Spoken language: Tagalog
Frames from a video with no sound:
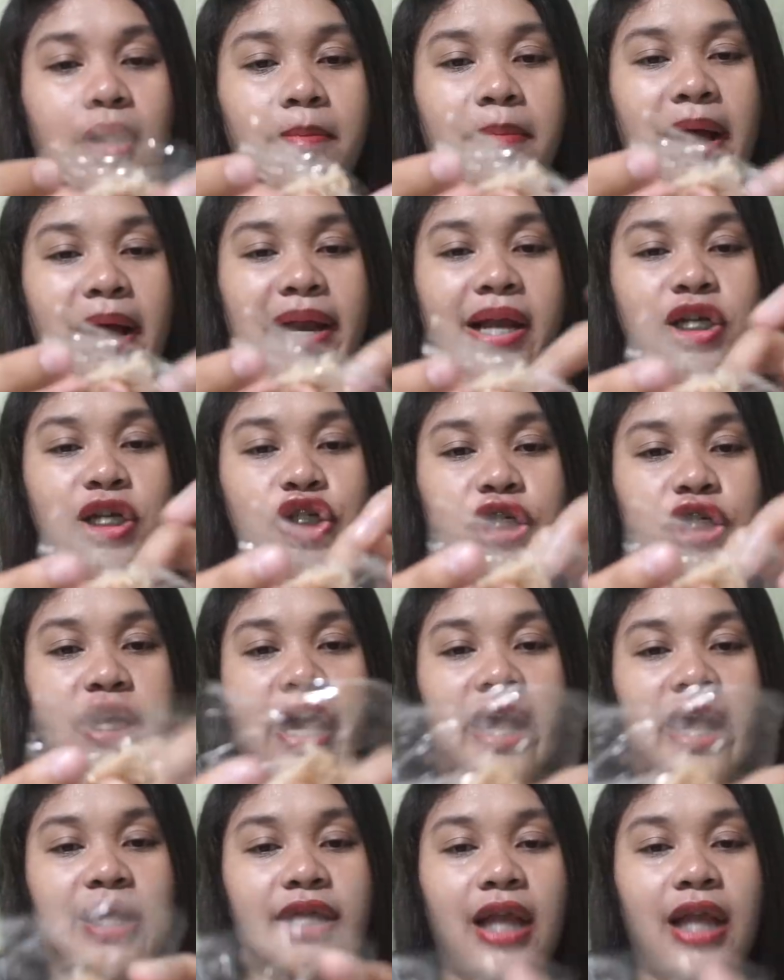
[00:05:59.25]
Parang
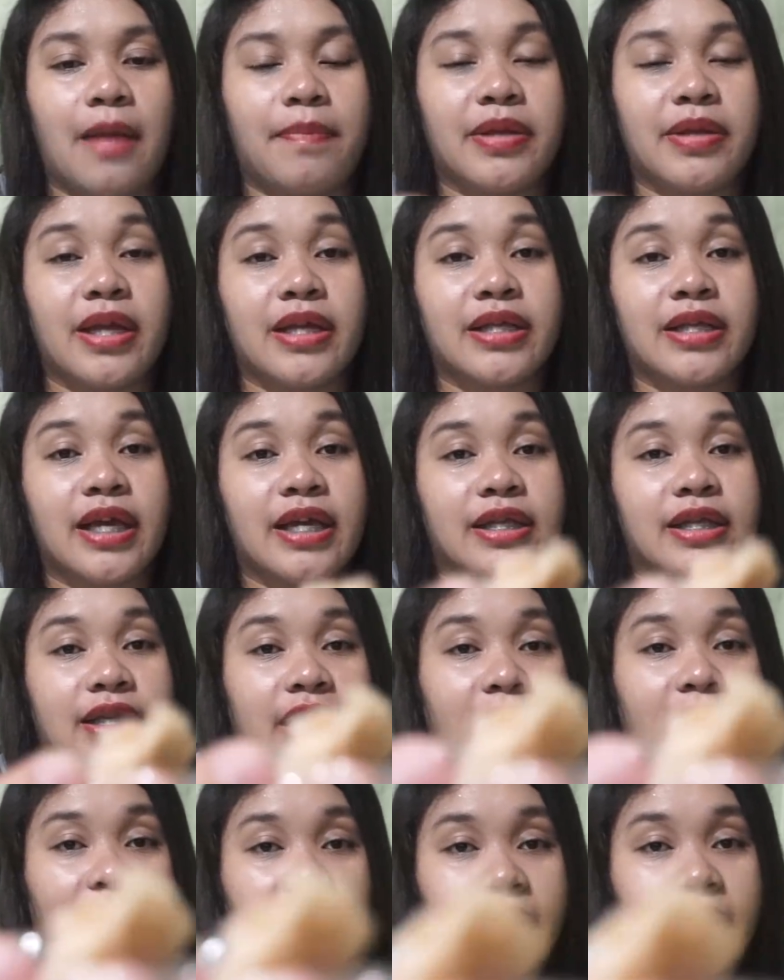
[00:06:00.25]
shred na
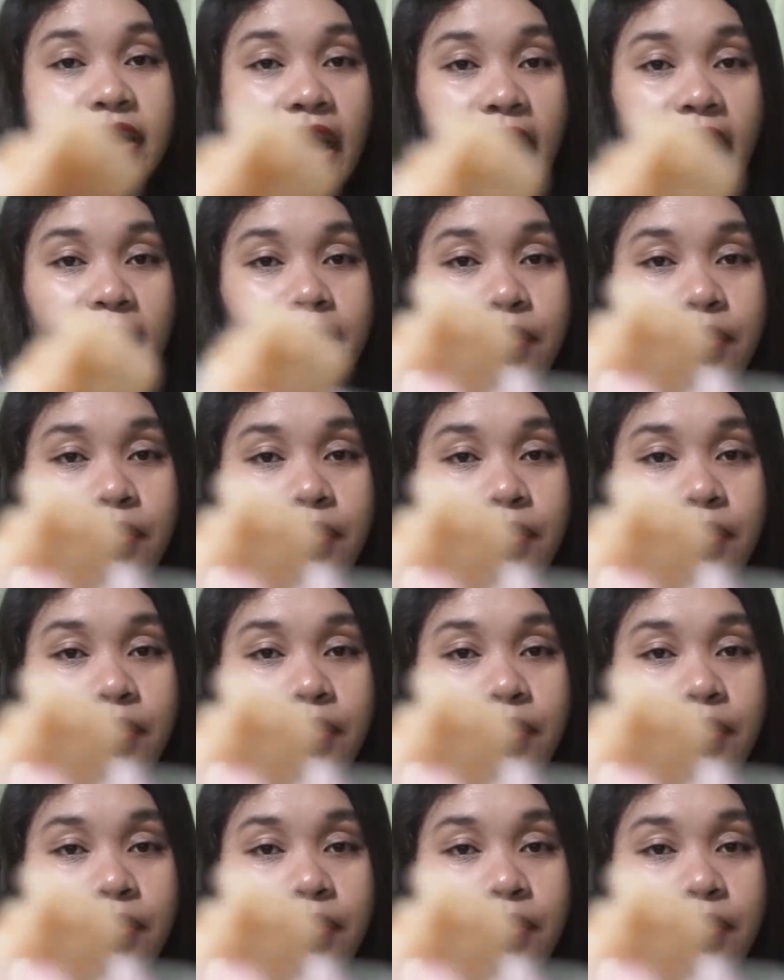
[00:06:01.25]
pinagdikit-dikit. Ayan